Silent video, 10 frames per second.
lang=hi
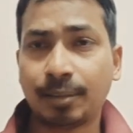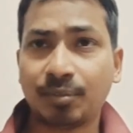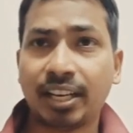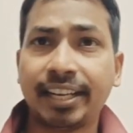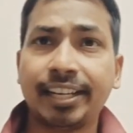
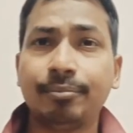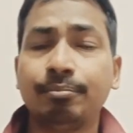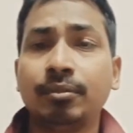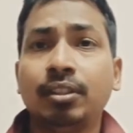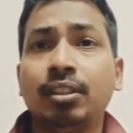कप्तान
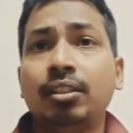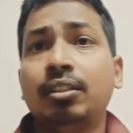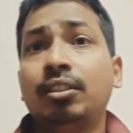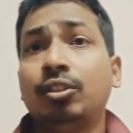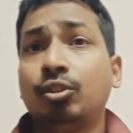नाइफ
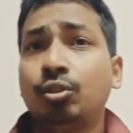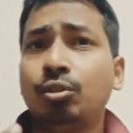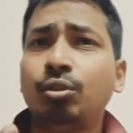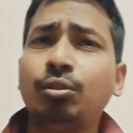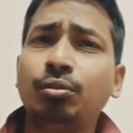
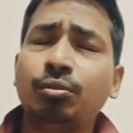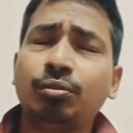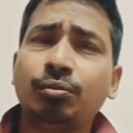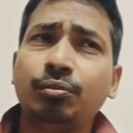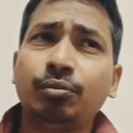तो
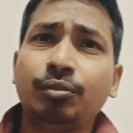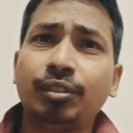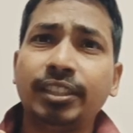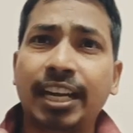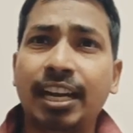
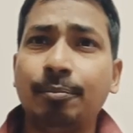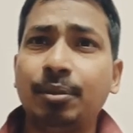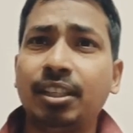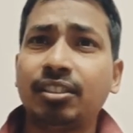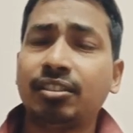यहाँ
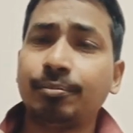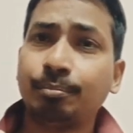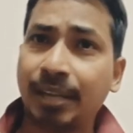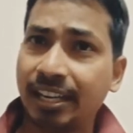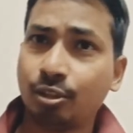पर
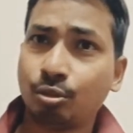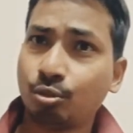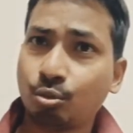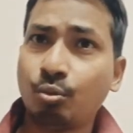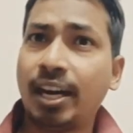पहले तो
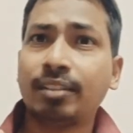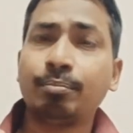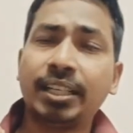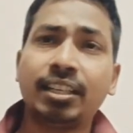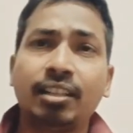
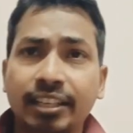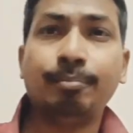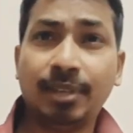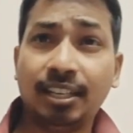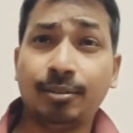शुरुआत में
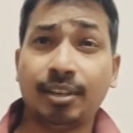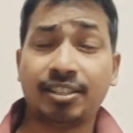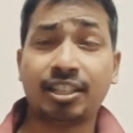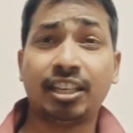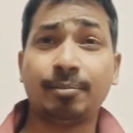
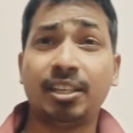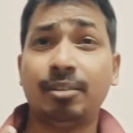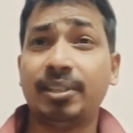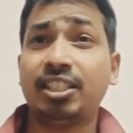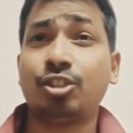ऑस्ट्रेलिया के
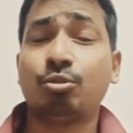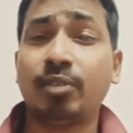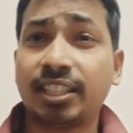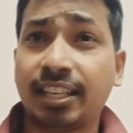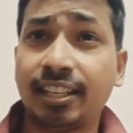बल्लेबाजी की
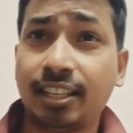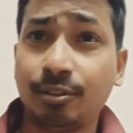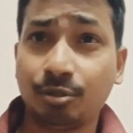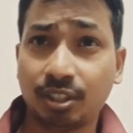शुरुआत करने